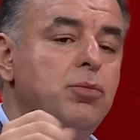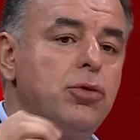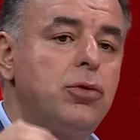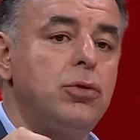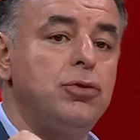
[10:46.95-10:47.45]

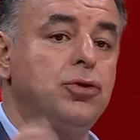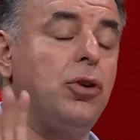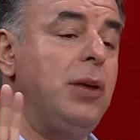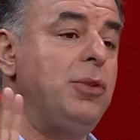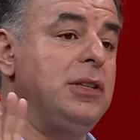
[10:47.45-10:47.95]
Bu
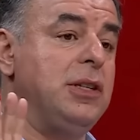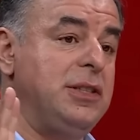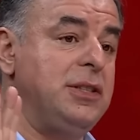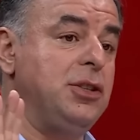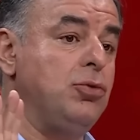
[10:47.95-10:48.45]
şöyle bir
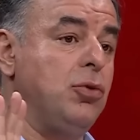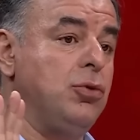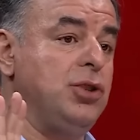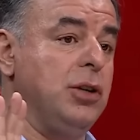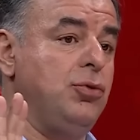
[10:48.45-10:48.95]
riski
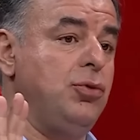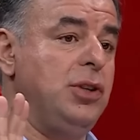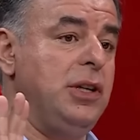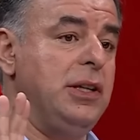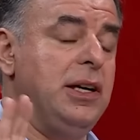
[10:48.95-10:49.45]
doğuracak
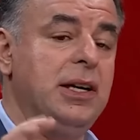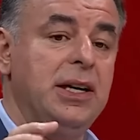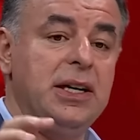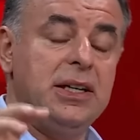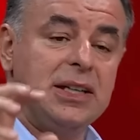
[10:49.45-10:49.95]
Türkiye'de.
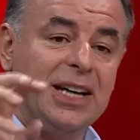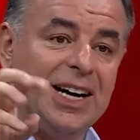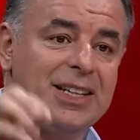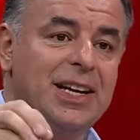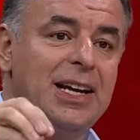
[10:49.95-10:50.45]

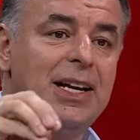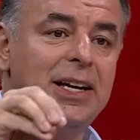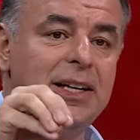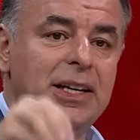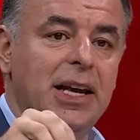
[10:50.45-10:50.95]

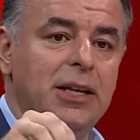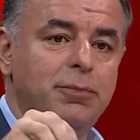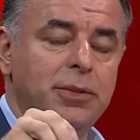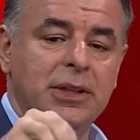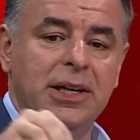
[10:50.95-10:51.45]
Kartellerin gelip
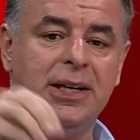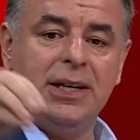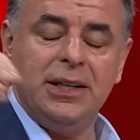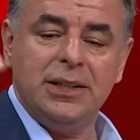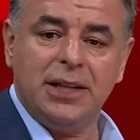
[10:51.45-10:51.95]

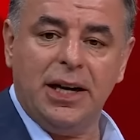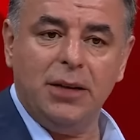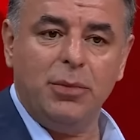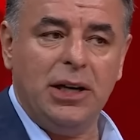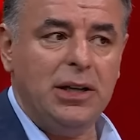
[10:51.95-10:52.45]

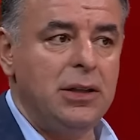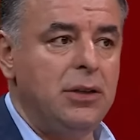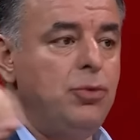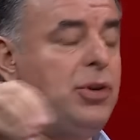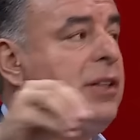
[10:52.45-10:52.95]
tarıma,
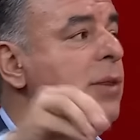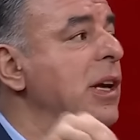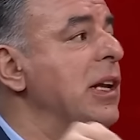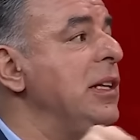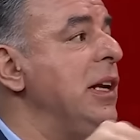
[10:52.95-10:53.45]
üretim
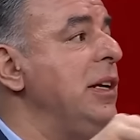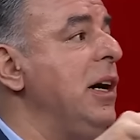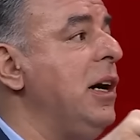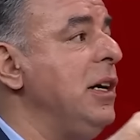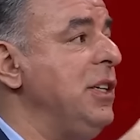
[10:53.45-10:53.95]
alanlarına
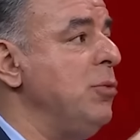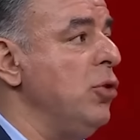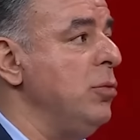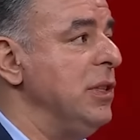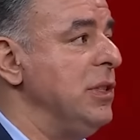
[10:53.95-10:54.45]
hakim
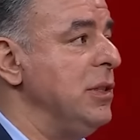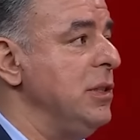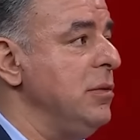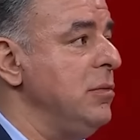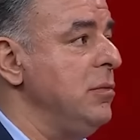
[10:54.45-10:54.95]
olması.
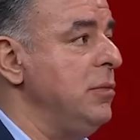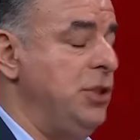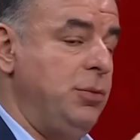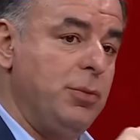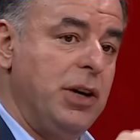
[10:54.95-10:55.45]

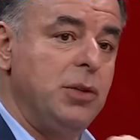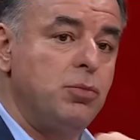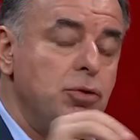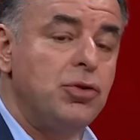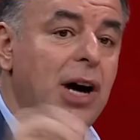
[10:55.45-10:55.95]
Şimdi
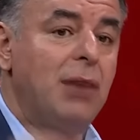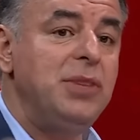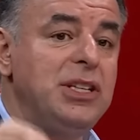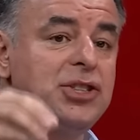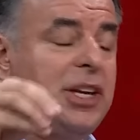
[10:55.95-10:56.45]
bakın bu tam
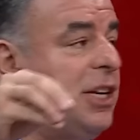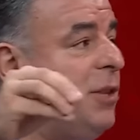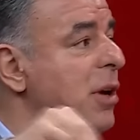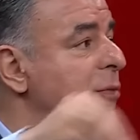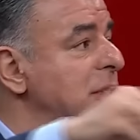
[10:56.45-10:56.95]
işte
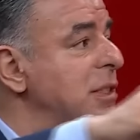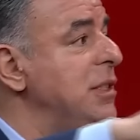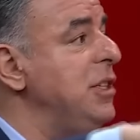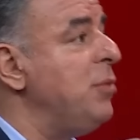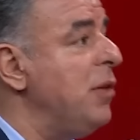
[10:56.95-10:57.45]

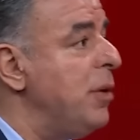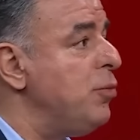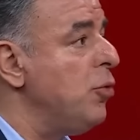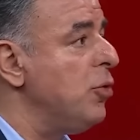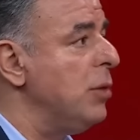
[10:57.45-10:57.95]
IMF'siz IMF
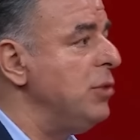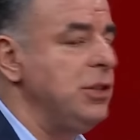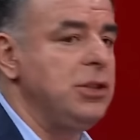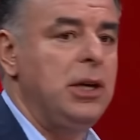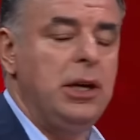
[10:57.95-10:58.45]
programıdır.